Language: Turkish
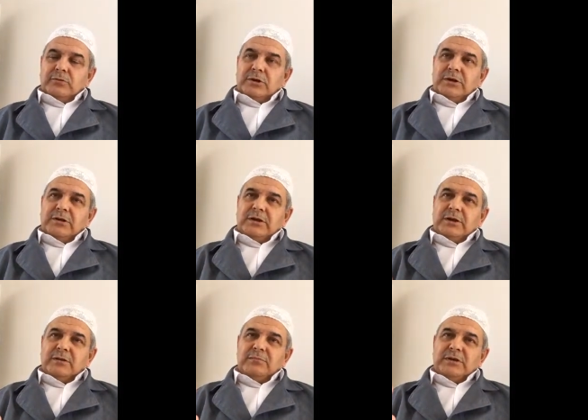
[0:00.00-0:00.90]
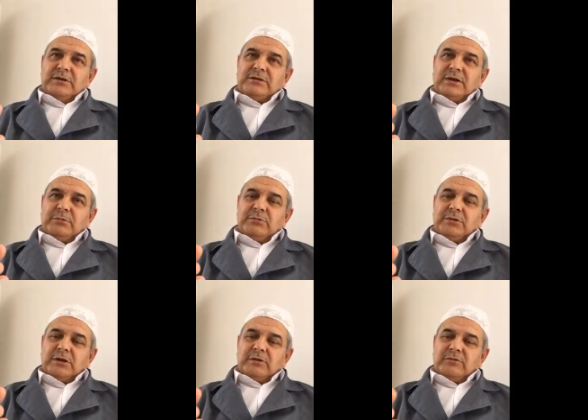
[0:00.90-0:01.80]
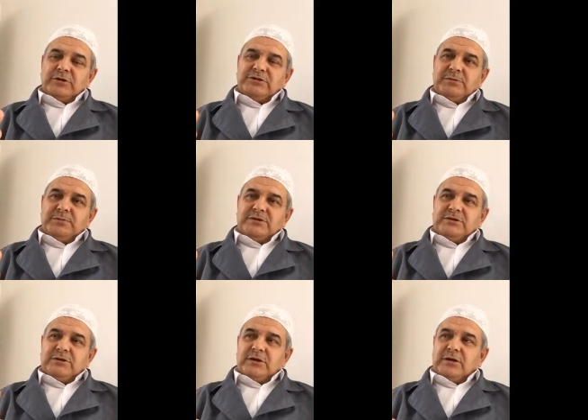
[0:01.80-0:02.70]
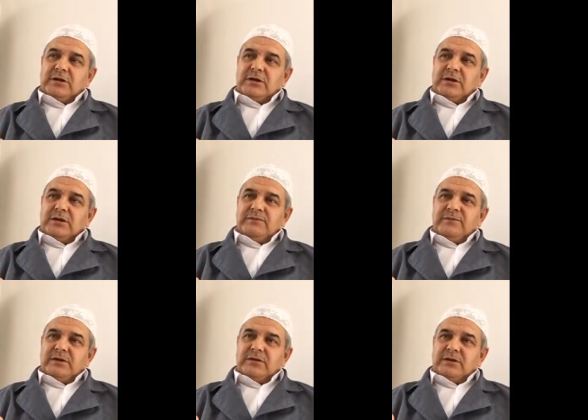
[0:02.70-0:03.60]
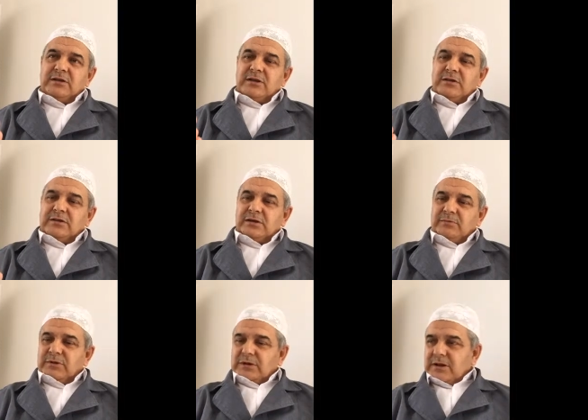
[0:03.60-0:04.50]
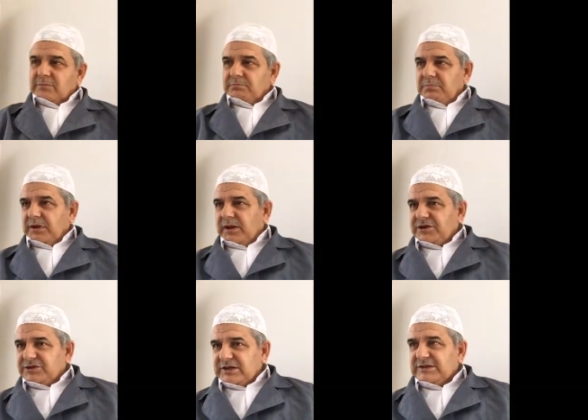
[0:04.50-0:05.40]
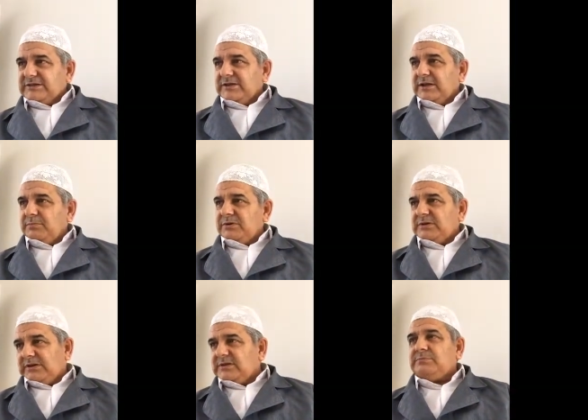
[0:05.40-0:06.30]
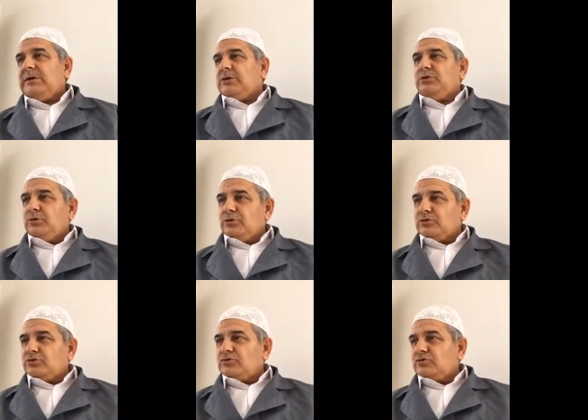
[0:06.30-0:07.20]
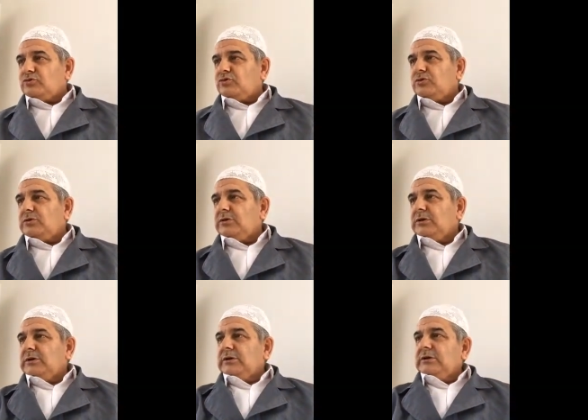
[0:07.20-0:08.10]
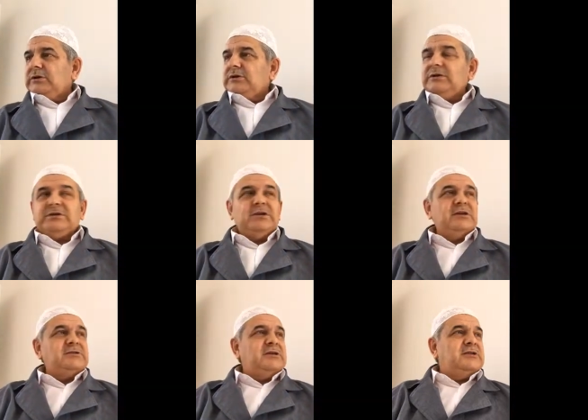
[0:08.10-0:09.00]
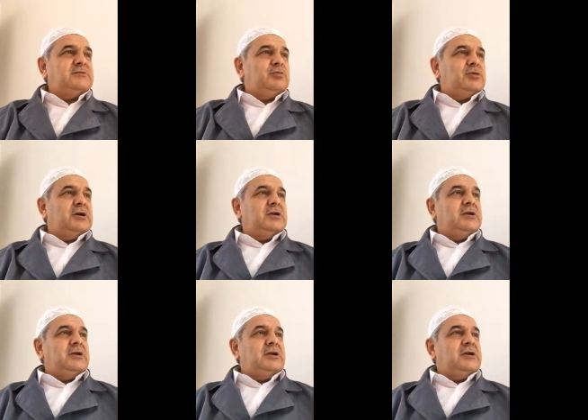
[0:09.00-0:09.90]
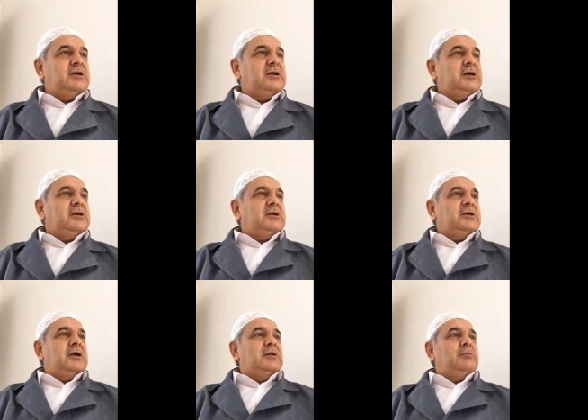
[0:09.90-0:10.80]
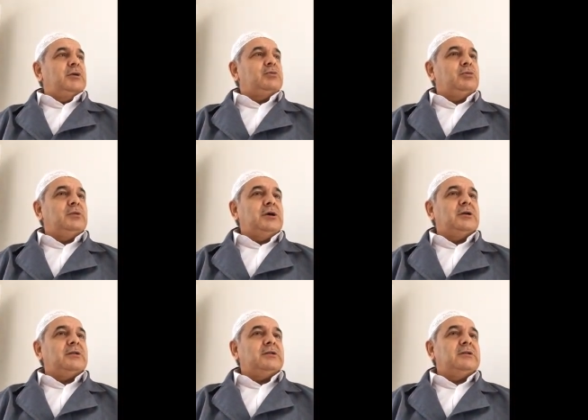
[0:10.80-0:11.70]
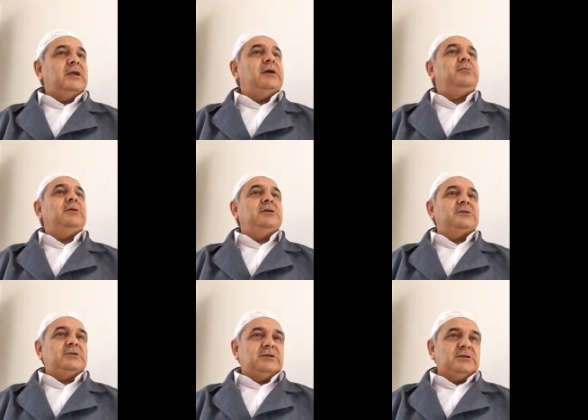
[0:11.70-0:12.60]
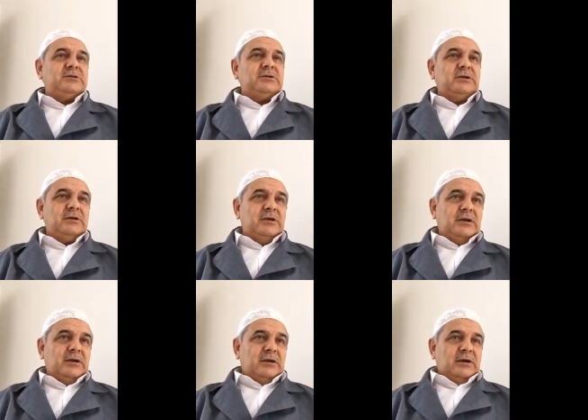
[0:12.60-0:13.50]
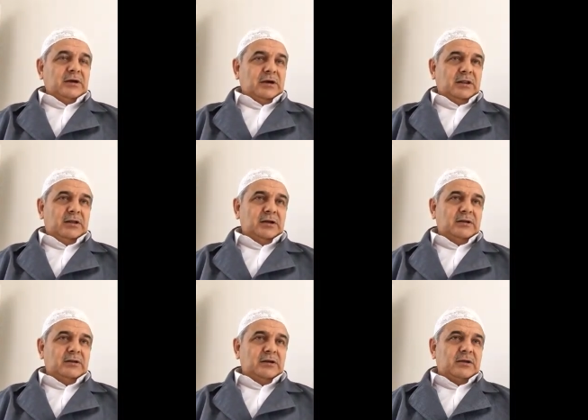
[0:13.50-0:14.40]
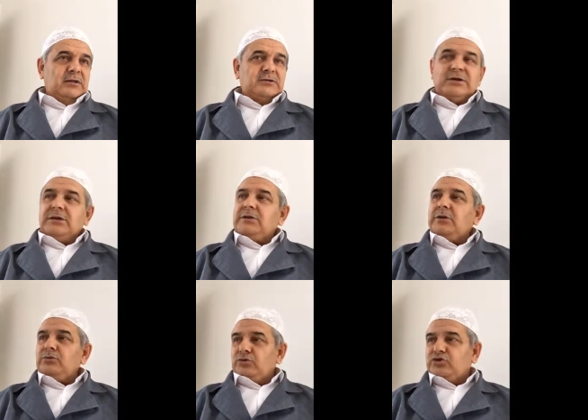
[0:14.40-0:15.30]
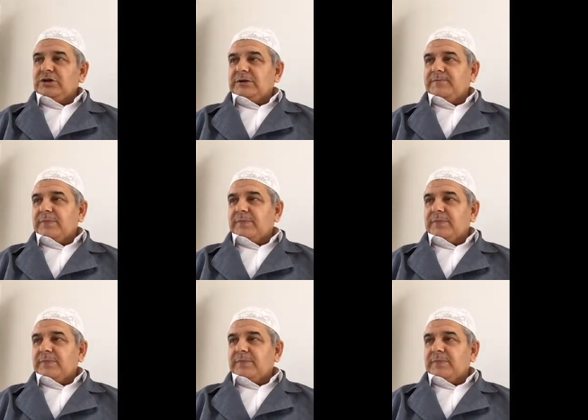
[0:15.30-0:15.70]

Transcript: Kur'an-ı Kerim'de İslam'ın dava cephesiyle alakalı ifade edilen tabirlerin bileşkesine biz hizmet diyoruz. İsterseniz buna i'la-i kelimetullah diyebilirsiniz. Allah'ın adı zaten yüce.